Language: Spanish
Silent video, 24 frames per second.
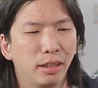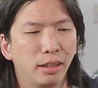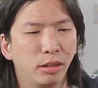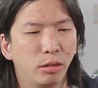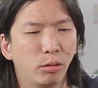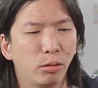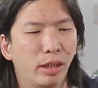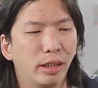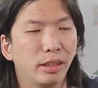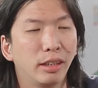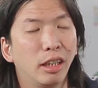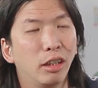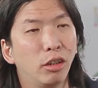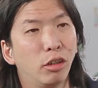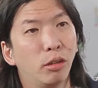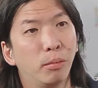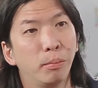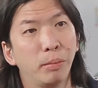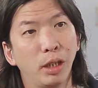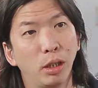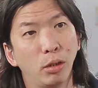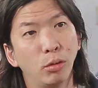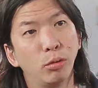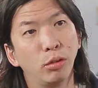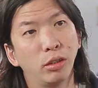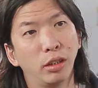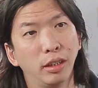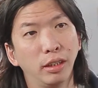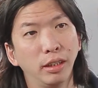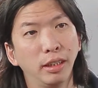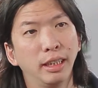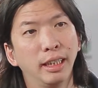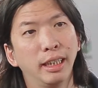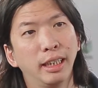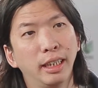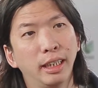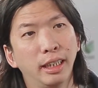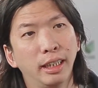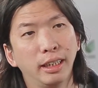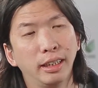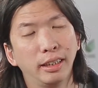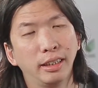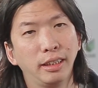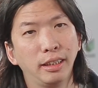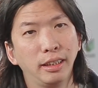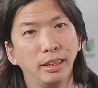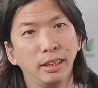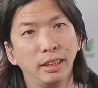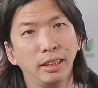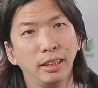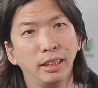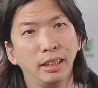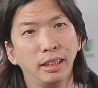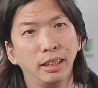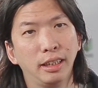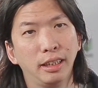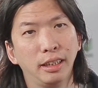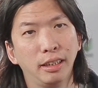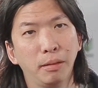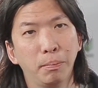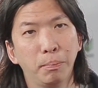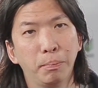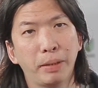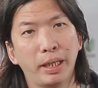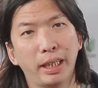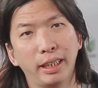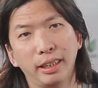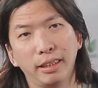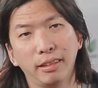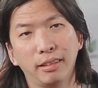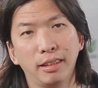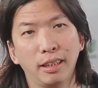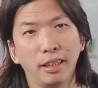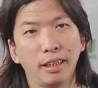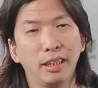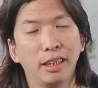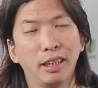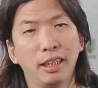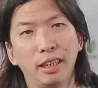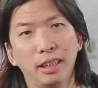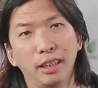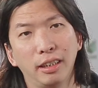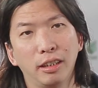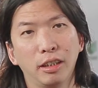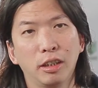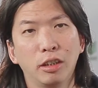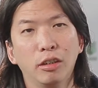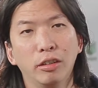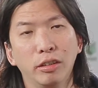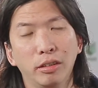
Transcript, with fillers: durante el 2001 y padece de,